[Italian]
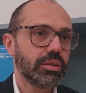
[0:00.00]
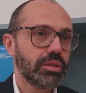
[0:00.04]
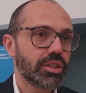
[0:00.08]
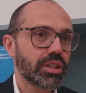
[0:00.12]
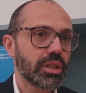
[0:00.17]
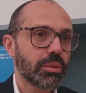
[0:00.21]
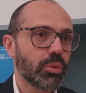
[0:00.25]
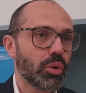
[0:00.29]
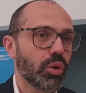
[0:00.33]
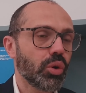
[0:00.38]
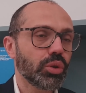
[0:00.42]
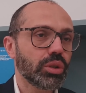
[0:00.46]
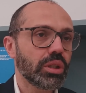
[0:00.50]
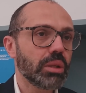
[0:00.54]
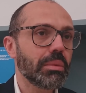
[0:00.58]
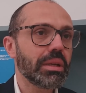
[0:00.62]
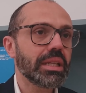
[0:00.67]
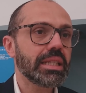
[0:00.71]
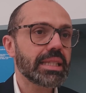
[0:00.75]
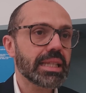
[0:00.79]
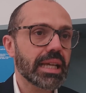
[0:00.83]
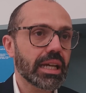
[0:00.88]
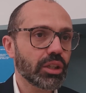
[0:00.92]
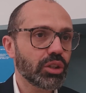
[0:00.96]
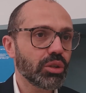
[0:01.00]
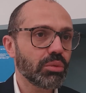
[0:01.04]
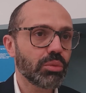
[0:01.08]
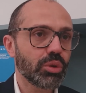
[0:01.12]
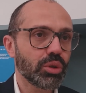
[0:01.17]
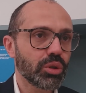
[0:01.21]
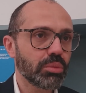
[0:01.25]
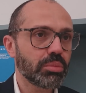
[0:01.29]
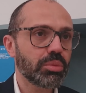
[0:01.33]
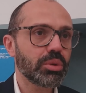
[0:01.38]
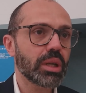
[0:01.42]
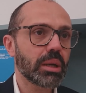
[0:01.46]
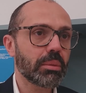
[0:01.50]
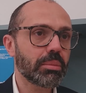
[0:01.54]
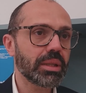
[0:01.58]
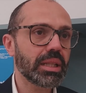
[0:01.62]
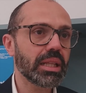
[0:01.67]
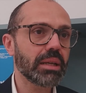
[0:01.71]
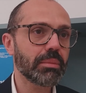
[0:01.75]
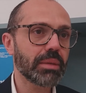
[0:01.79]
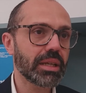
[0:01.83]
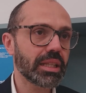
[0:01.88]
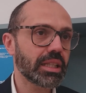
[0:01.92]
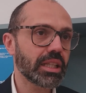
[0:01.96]
diciamo, ottimizzato, molto molto più
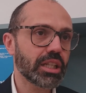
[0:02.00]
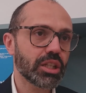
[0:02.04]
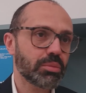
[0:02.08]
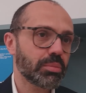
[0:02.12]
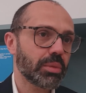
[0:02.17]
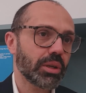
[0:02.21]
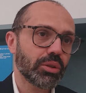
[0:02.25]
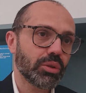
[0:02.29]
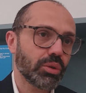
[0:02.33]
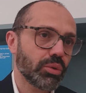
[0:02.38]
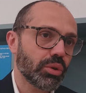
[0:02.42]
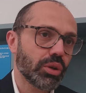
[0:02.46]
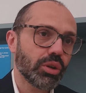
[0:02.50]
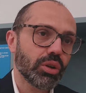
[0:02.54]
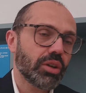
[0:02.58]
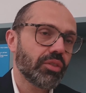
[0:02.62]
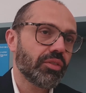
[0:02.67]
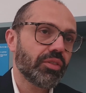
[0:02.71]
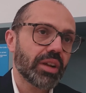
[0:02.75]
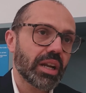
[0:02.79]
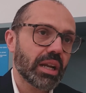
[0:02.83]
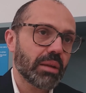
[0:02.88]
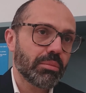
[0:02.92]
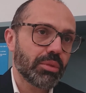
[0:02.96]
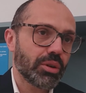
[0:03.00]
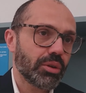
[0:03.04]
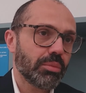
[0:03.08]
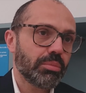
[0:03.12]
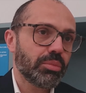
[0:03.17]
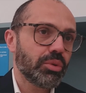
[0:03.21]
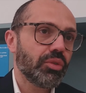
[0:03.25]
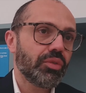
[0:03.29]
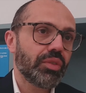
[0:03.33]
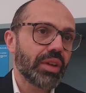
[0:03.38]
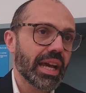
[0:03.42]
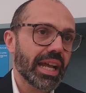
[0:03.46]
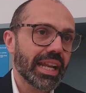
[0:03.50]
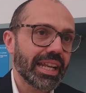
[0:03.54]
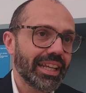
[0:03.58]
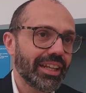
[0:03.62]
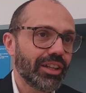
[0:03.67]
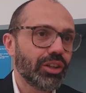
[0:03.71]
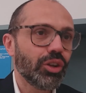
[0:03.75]
rapidamente rispetto a quello che farebbero i pluviali